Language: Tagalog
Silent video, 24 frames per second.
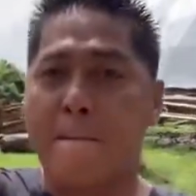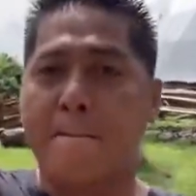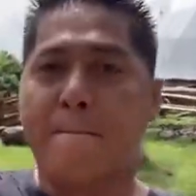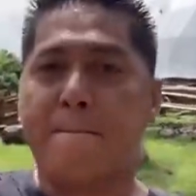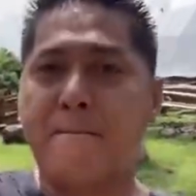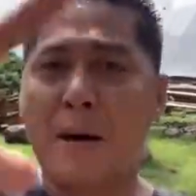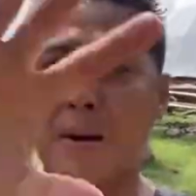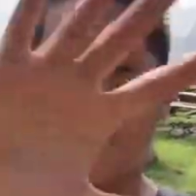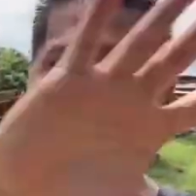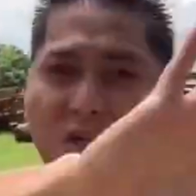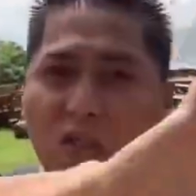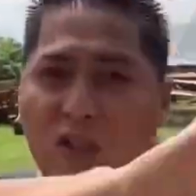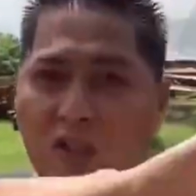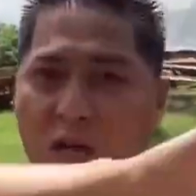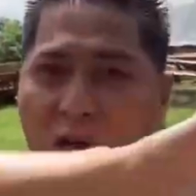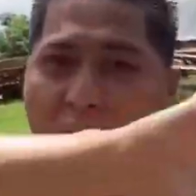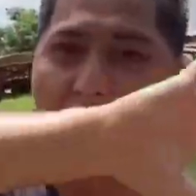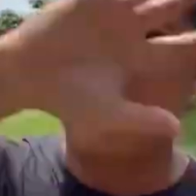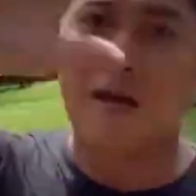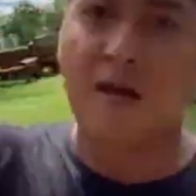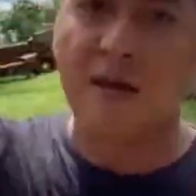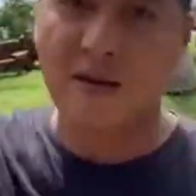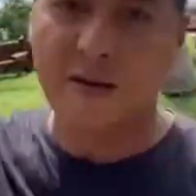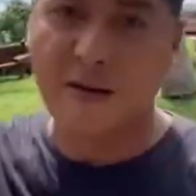mamasyal
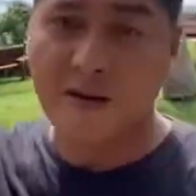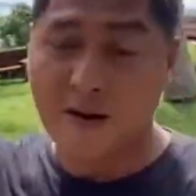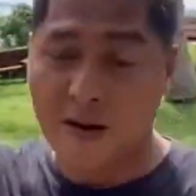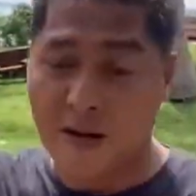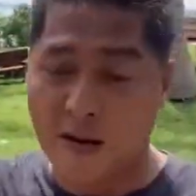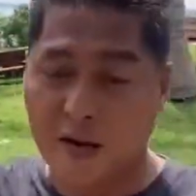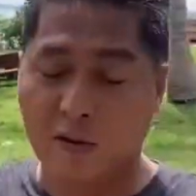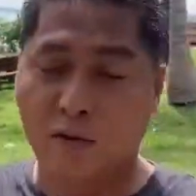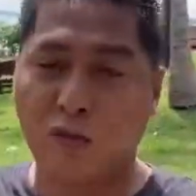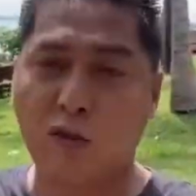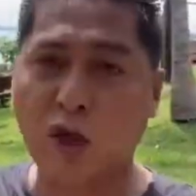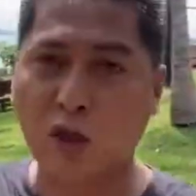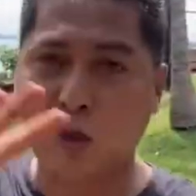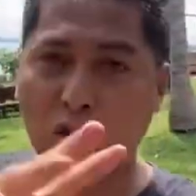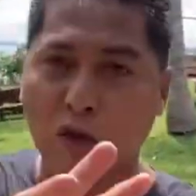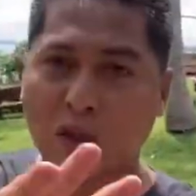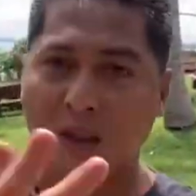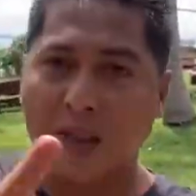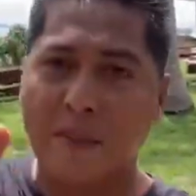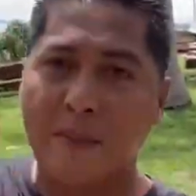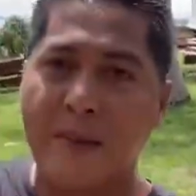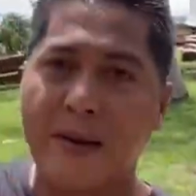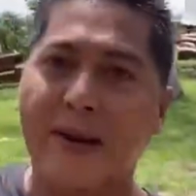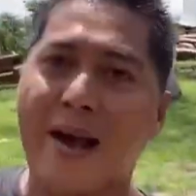dito
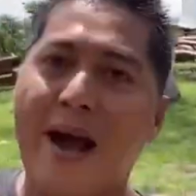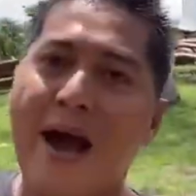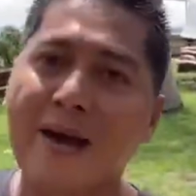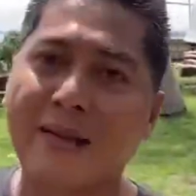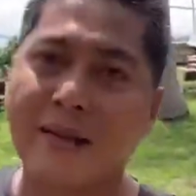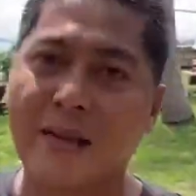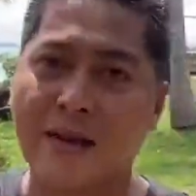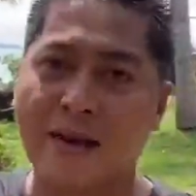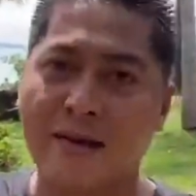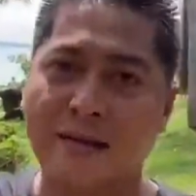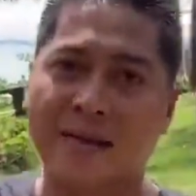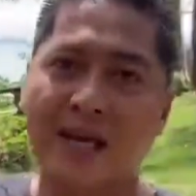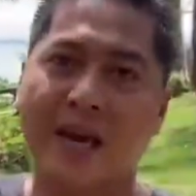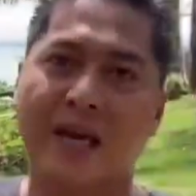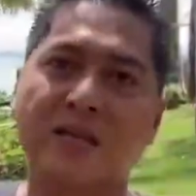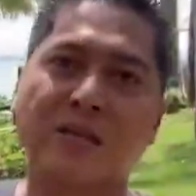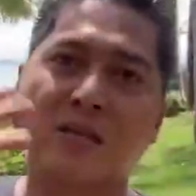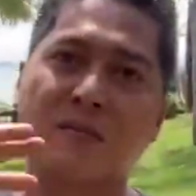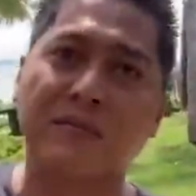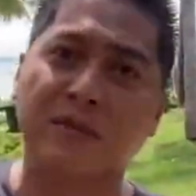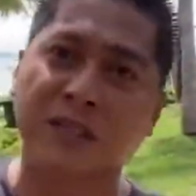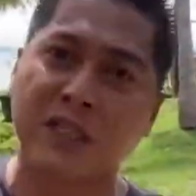sa may Agdangan, Quezon.